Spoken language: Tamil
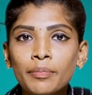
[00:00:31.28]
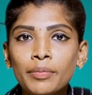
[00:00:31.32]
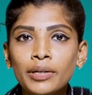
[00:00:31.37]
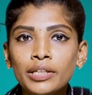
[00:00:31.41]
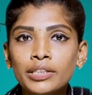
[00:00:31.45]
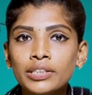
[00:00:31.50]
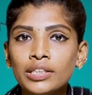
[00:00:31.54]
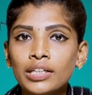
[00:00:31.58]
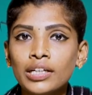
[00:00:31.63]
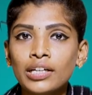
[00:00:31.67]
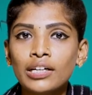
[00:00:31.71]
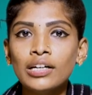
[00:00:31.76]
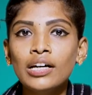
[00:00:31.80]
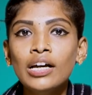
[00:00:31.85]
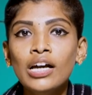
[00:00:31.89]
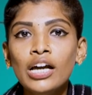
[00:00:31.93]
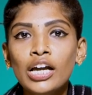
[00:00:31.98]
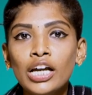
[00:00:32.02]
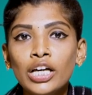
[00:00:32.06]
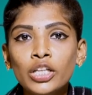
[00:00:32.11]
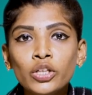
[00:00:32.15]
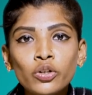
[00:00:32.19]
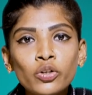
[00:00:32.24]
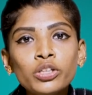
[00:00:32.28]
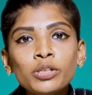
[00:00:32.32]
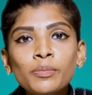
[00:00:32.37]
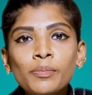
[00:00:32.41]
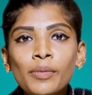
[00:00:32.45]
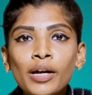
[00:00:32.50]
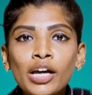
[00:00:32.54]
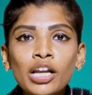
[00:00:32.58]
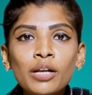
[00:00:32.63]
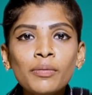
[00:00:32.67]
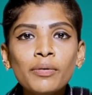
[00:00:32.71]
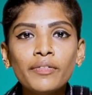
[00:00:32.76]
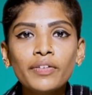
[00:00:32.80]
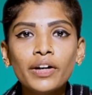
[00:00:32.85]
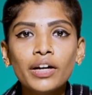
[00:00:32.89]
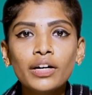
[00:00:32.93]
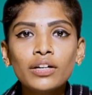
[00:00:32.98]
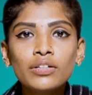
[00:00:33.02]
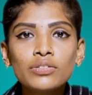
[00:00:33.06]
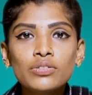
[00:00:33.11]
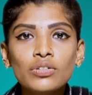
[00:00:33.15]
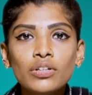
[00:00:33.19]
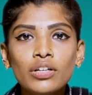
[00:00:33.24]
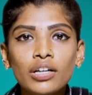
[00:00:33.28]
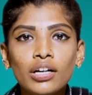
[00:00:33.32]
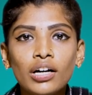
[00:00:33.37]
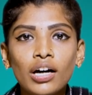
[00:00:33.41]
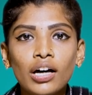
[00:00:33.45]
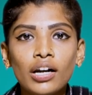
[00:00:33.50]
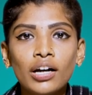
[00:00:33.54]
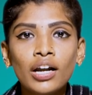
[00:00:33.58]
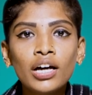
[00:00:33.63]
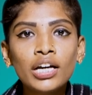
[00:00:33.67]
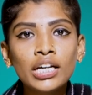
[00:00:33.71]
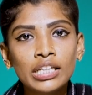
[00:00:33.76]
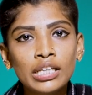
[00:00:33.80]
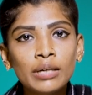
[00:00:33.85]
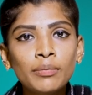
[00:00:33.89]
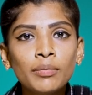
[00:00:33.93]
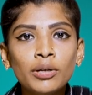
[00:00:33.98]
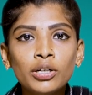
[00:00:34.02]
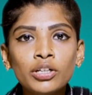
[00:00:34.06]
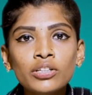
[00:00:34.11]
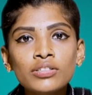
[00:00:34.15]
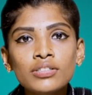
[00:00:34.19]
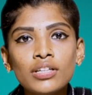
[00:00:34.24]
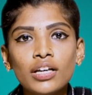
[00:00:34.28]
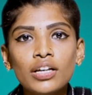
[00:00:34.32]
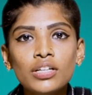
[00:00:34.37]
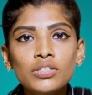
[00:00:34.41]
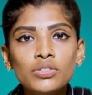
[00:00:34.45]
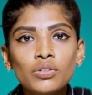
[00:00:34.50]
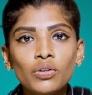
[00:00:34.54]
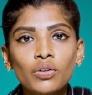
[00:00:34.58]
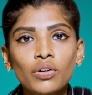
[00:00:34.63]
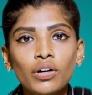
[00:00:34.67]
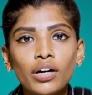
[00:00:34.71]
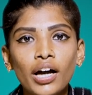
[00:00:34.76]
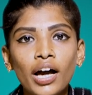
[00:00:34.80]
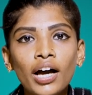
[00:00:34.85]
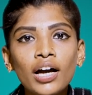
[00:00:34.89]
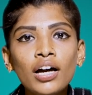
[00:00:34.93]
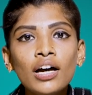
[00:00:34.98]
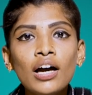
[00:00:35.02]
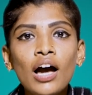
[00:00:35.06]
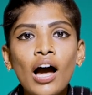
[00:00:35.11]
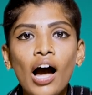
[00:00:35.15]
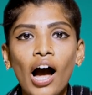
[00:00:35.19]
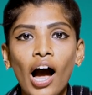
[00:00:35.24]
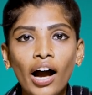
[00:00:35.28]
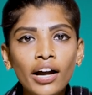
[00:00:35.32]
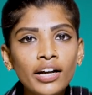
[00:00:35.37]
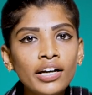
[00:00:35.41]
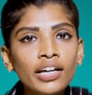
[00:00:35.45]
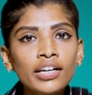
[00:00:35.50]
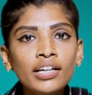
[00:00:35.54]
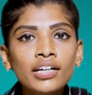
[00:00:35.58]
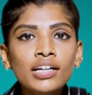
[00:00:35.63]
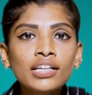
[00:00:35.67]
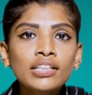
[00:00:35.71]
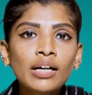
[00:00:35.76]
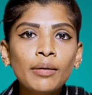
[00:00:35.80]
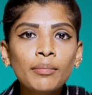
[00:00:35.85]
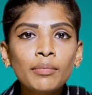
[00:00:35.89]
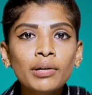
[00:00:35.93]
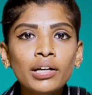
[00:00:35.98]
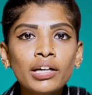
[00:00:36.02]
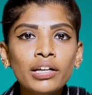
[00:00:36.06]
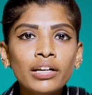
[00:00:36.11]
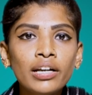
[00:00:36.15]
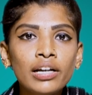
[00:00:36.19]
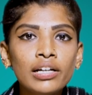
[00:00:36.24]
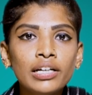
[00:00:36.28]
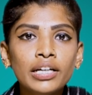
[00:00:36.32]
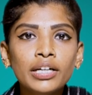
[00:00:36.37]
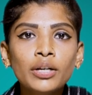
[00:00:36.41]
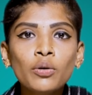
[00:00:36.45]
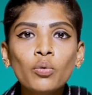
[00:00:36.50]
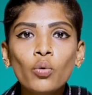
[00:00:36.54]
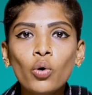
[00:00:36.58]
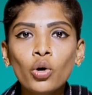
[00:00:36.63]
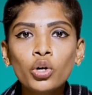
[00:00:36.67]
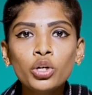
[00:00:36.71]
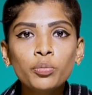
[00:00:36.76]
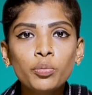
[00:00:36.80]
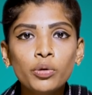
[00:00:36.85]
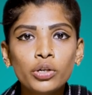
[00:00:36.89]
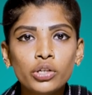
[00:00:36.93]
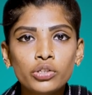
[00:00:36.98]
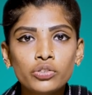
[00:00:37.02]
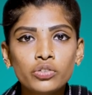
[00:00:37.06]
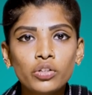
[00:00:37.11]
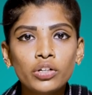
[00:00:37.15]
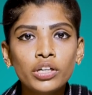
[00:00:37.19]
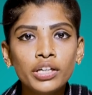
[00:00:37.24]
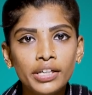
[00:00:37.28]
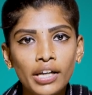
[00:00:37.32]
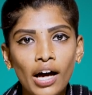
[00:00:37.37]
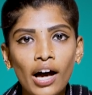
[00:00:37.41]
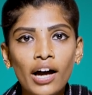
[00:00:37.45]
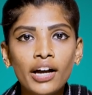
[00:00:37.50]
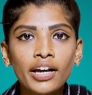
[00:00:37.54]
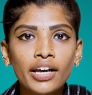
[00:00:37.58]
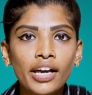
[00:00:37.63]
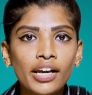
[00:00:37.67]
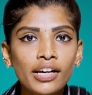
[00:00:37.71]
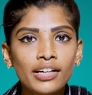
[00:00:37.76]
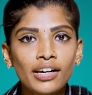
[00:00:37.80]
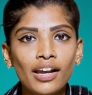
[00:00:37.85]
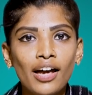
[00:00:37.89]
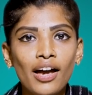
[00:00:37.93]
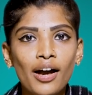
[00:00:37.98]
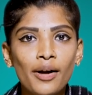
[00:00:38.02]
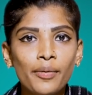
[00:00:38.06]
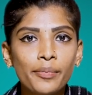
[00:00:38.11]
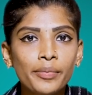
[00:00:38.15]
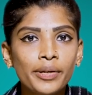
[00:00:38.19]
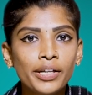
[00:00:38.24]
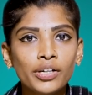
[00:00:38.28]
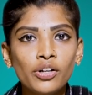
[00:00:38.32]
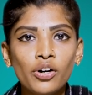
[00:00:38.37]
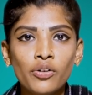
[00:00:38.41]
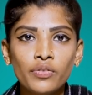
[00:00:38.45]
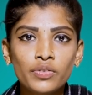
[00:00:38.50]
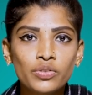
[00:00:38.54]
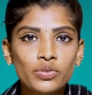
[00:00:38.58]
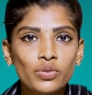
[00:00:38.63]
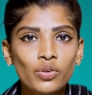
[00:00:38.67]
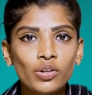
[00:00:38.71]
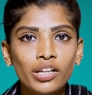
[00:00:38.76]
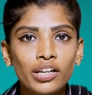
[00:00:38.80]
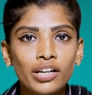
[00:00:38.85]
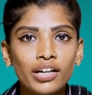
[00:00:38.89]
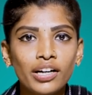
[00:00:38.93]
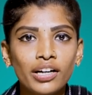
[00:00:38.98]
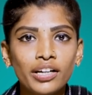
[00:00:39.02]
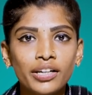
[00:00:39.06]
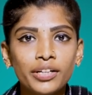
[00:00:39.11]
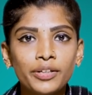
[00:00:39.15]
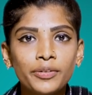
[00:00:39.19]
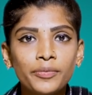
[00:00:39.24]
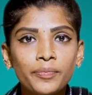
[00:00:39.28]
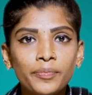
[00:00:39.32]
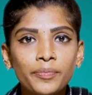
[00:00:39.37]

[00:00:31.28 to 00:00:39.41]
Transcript: ஏற்படுத்தியிருக்கு இது குறித்து மேலும் அவர் என்ன சொல்லியிருக்காருன்னா இதை மட்டும் செய்ய சொல்லுங்க அங்க இருக்க தமிழர்கள் கிட்ட ஓட்டு போட சொல்லி நான் கேட்கிறேன் அப்படின்னு அவர் சொல்லியிருக்காரு